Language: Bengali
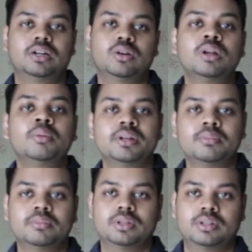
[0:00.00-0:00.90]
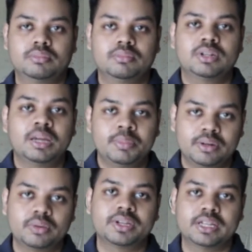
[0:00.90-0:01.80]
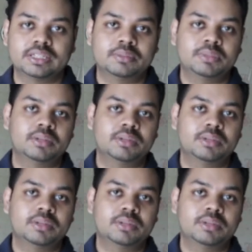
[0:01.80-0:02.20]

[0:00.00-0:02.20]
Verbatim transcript: কলাবান ক্লাবের হয়ে খেলতাম